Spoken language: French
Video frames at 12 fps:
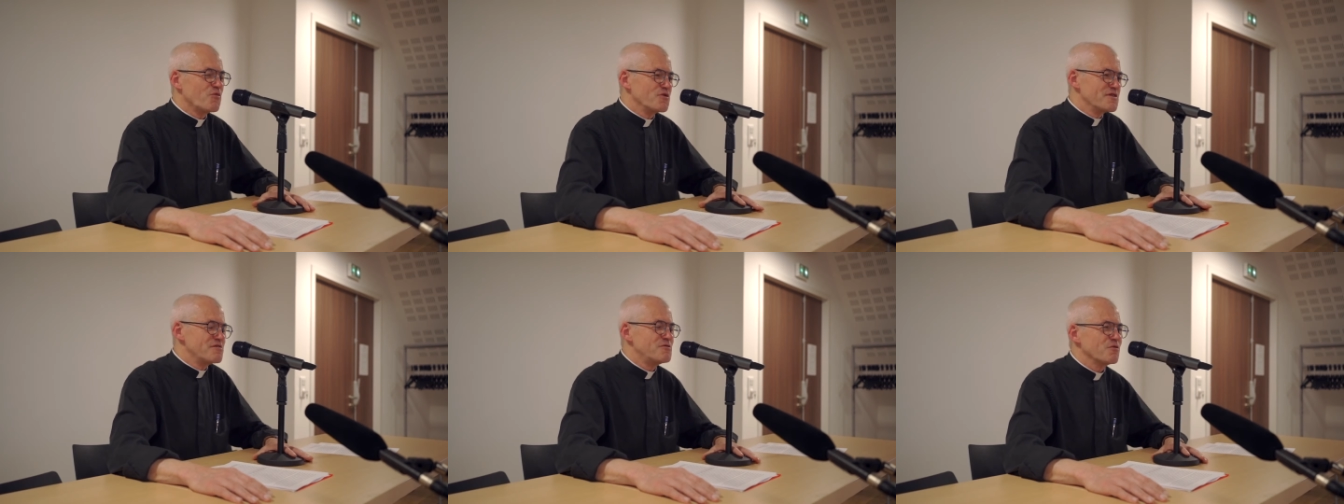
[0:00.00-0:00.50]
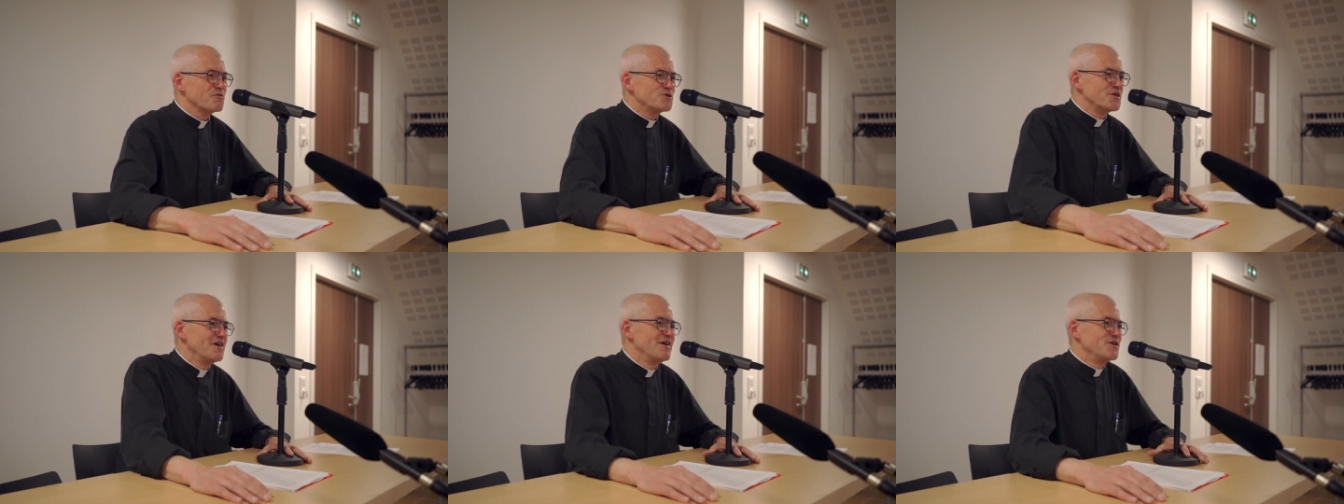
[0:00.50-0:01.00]
Bon, c'est sûr que
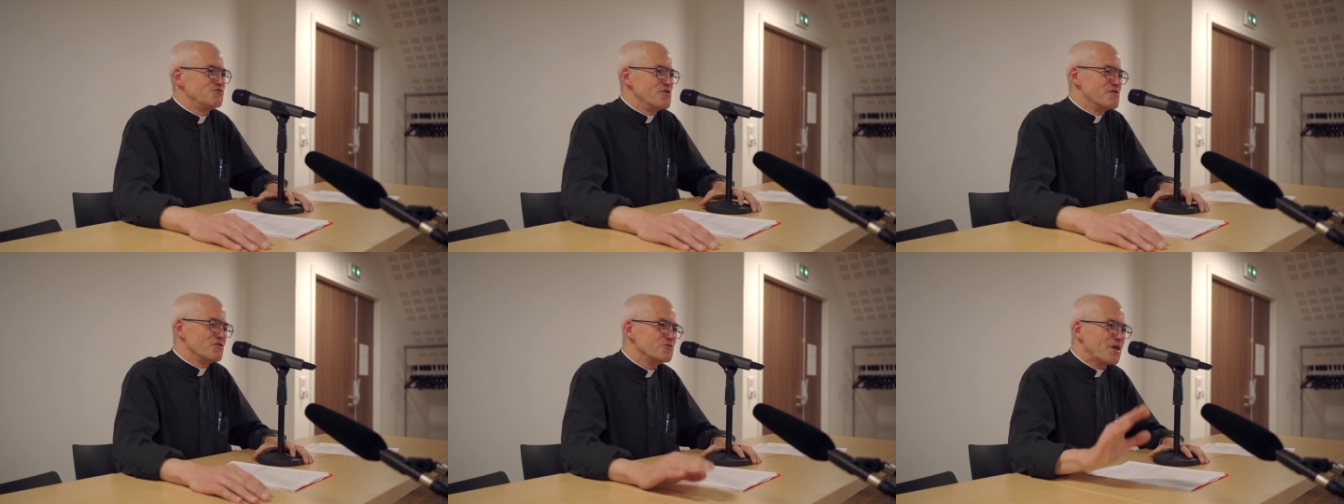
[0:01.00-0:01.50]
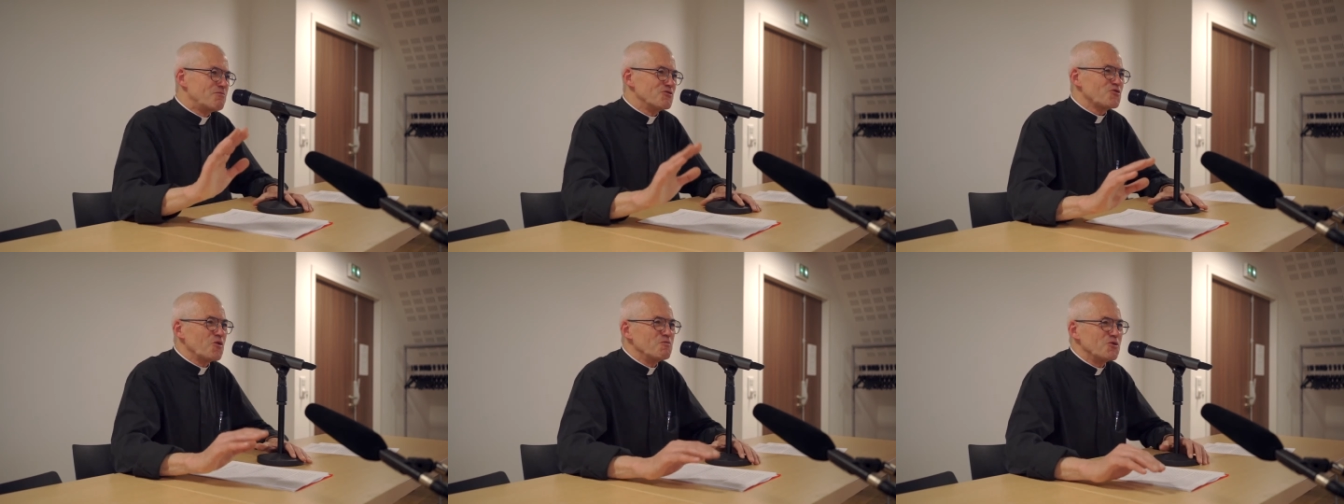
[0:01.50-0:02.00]
j'ai sans doute un peu
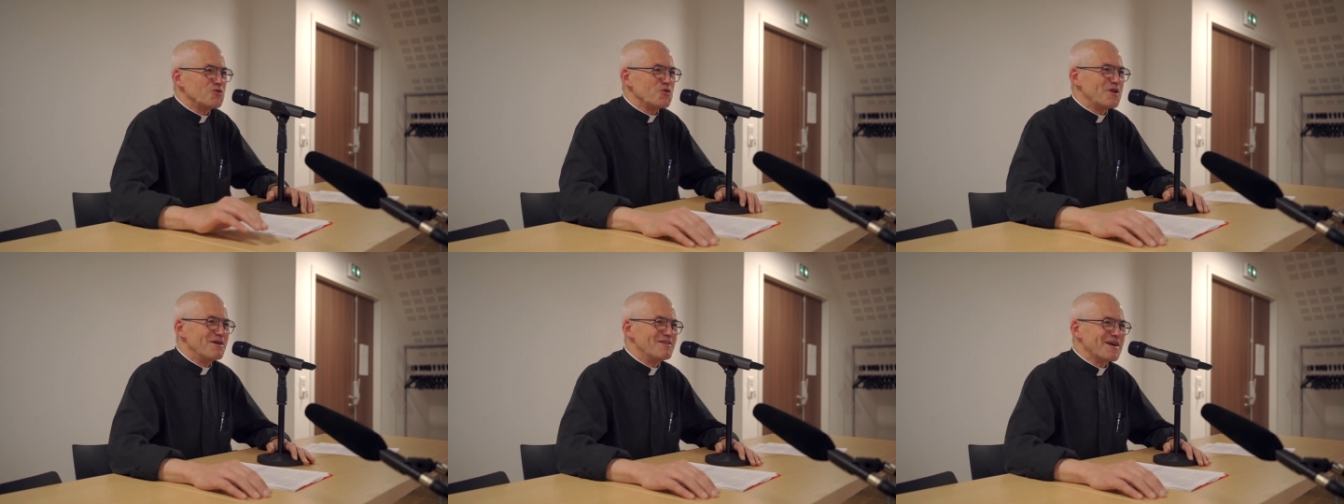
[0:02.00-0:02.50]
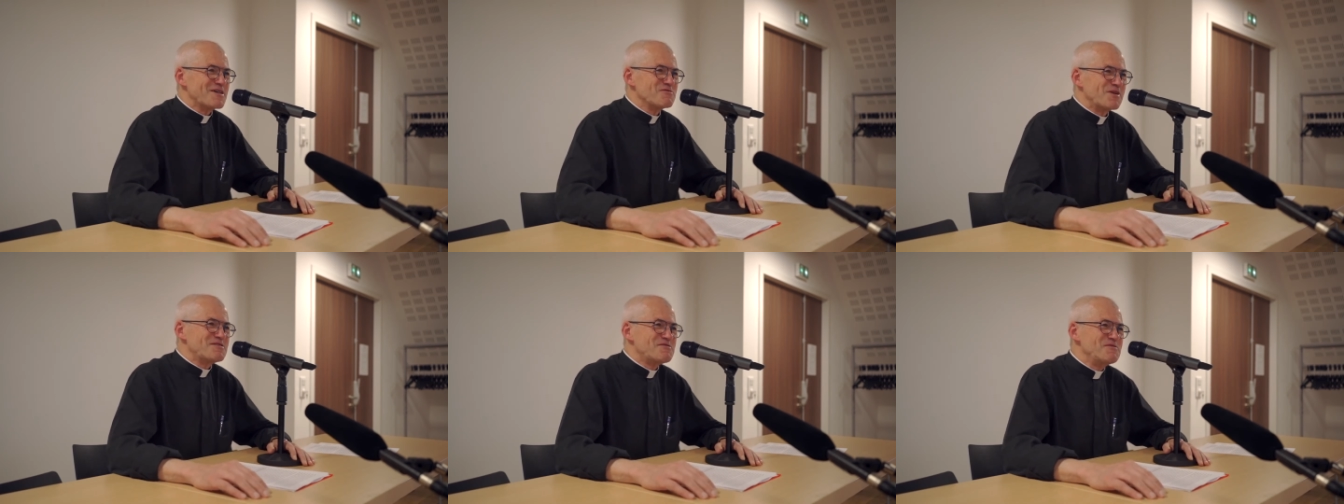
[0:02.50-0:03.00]
trop de moto, il avait raison
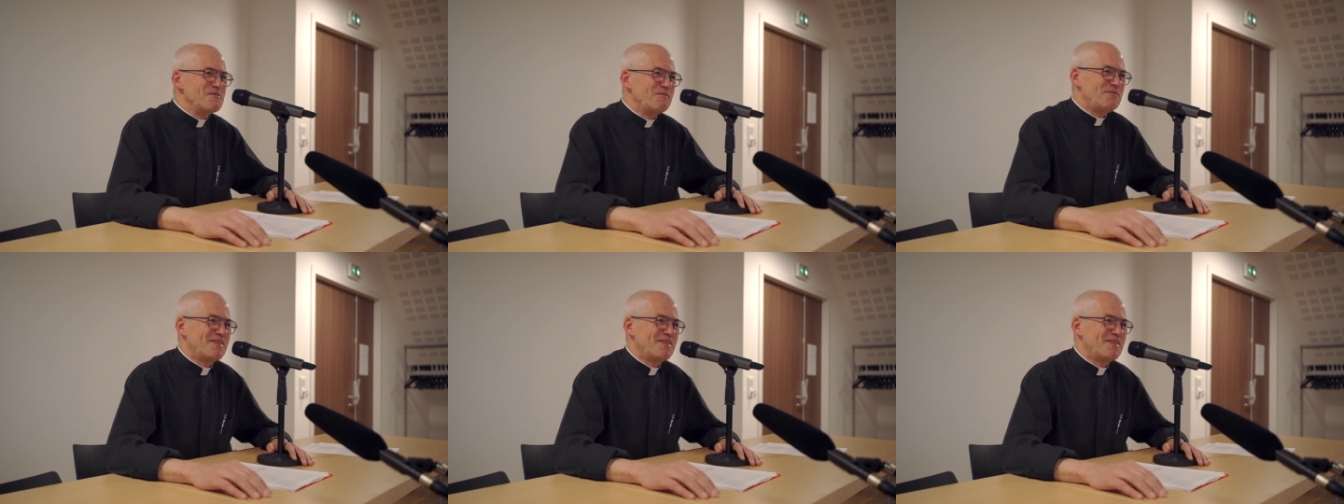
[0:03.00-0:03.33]
là-dessus,